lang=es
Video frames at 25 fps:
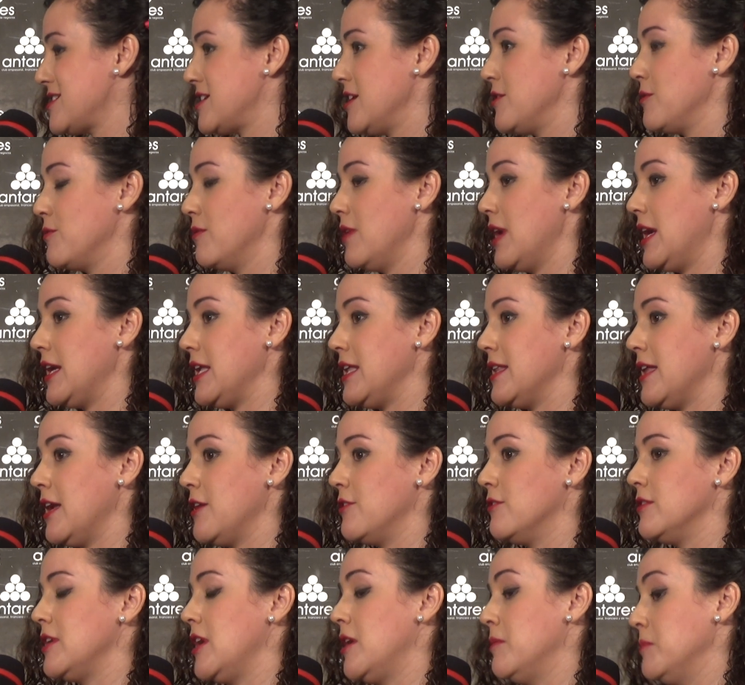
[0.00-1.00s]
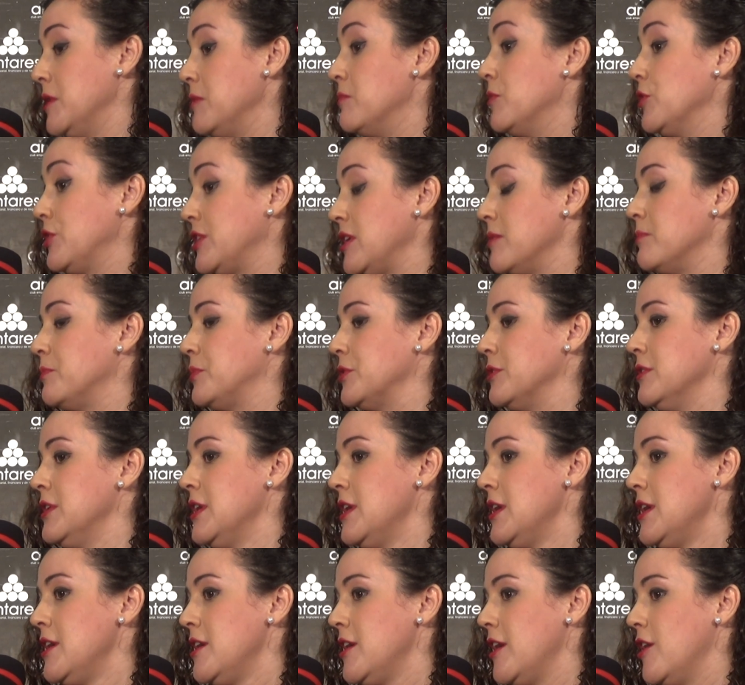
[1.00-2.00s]
singularidad ¿no? y al mismo tiempo
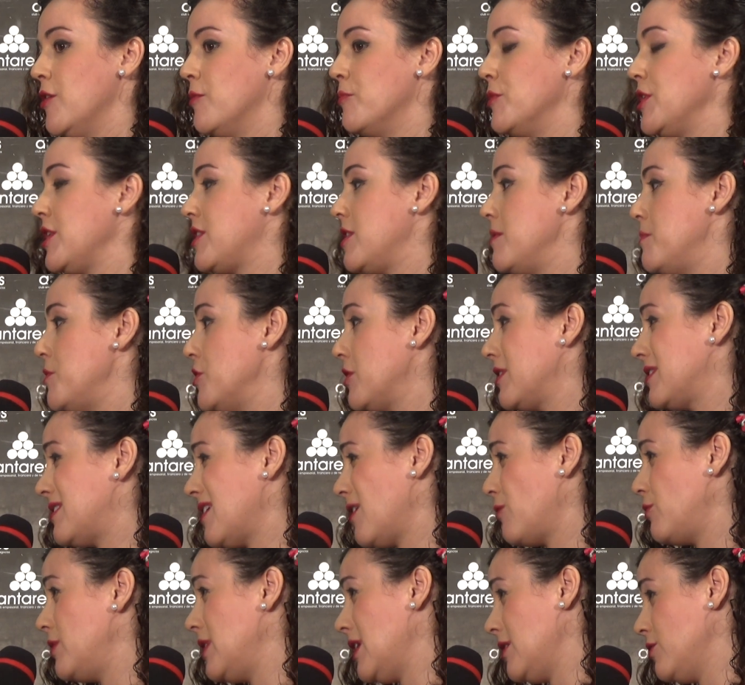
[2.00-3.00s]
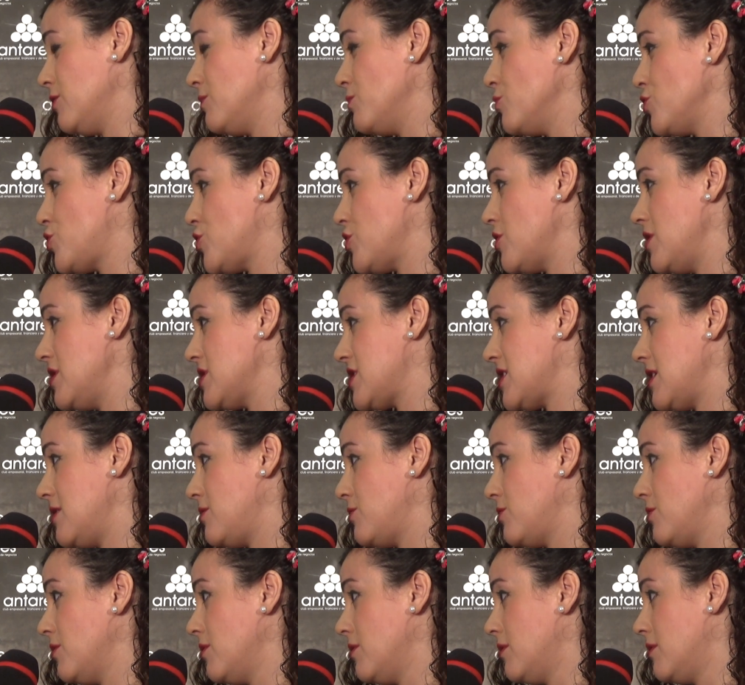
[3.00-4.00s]
es un municipio que está cuidando mucho el
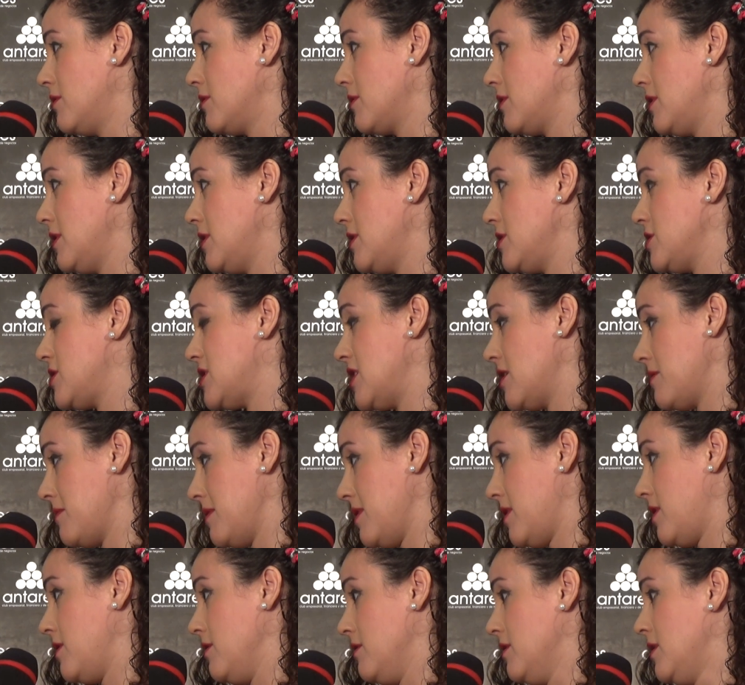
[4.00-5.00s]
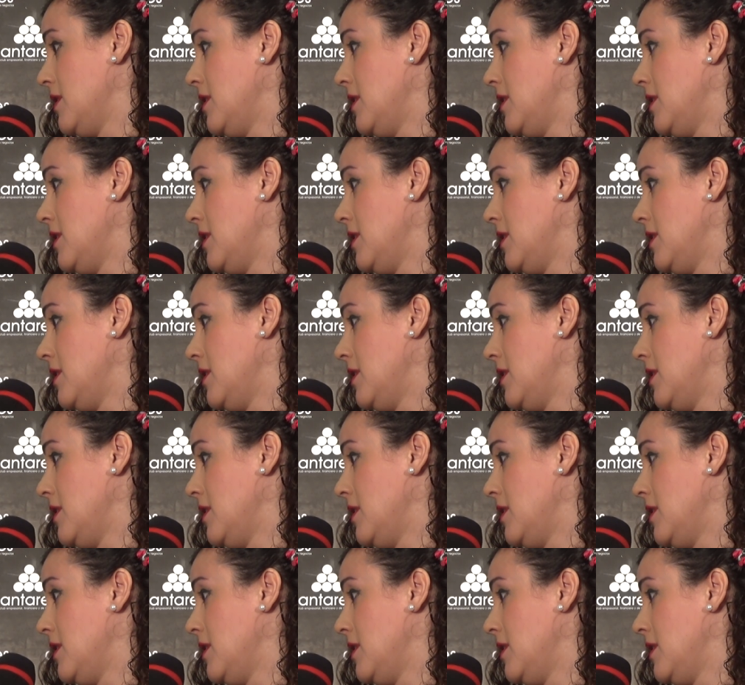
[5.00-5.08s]
sector eh, servicio.